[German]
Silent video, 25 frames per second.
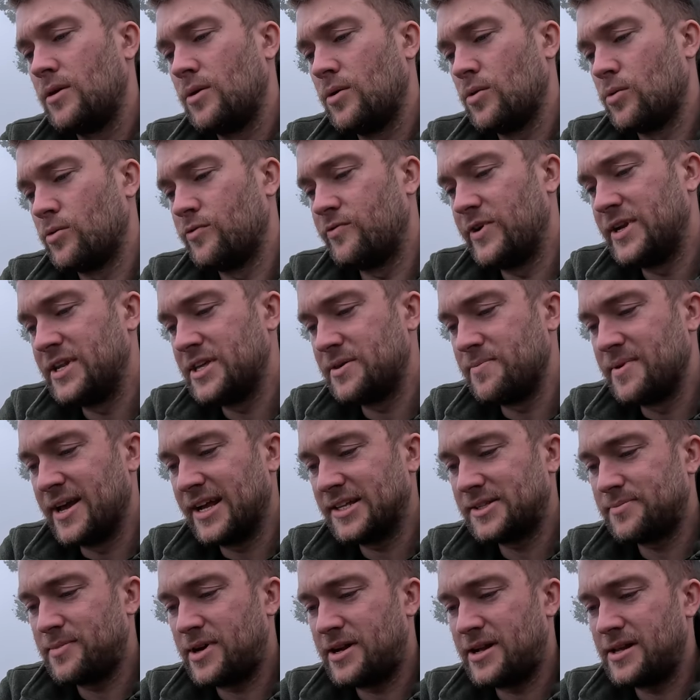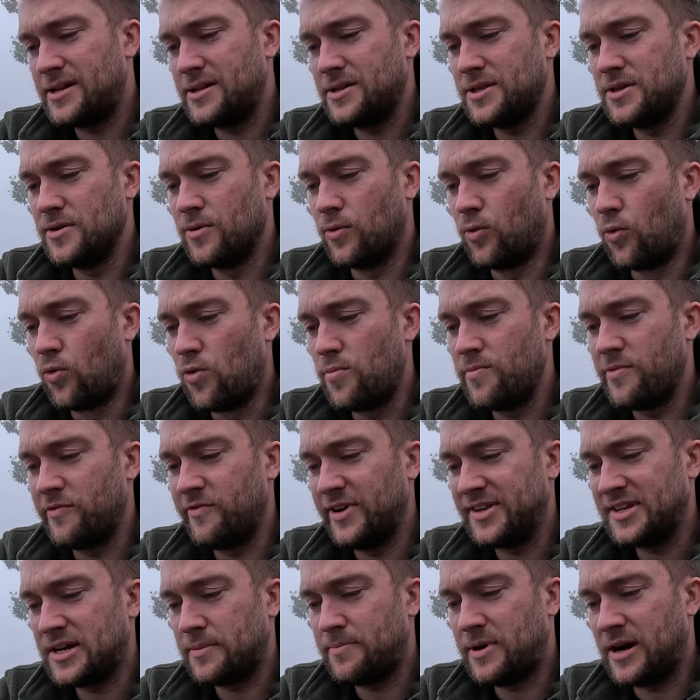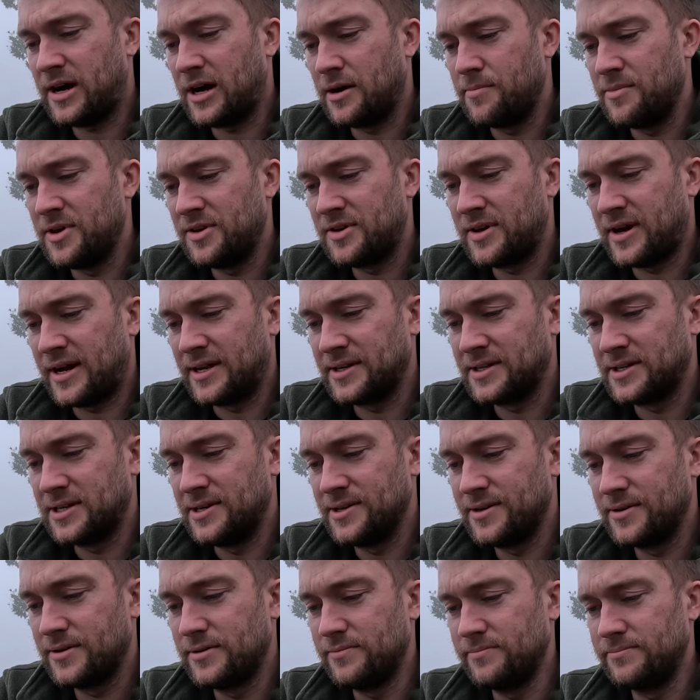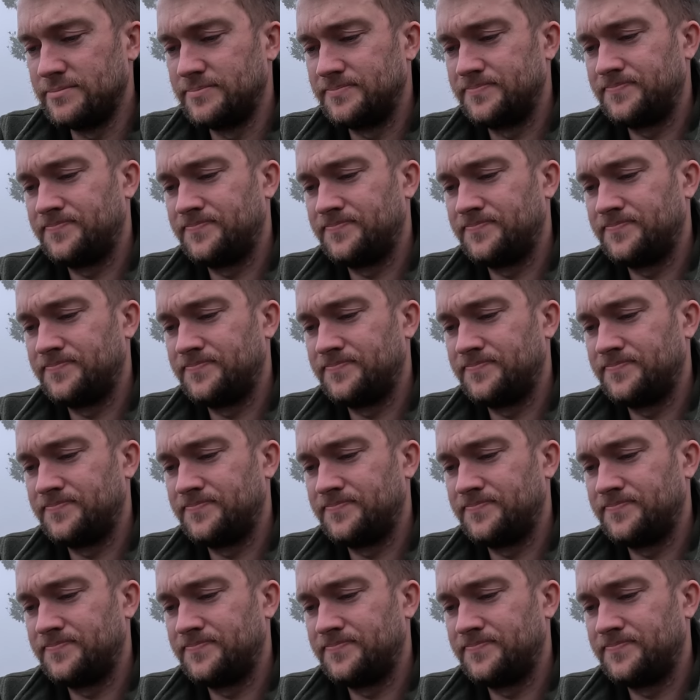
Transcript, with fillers: Und wenn ich mir jetzt mal hier oben Wetterparameter anklicke,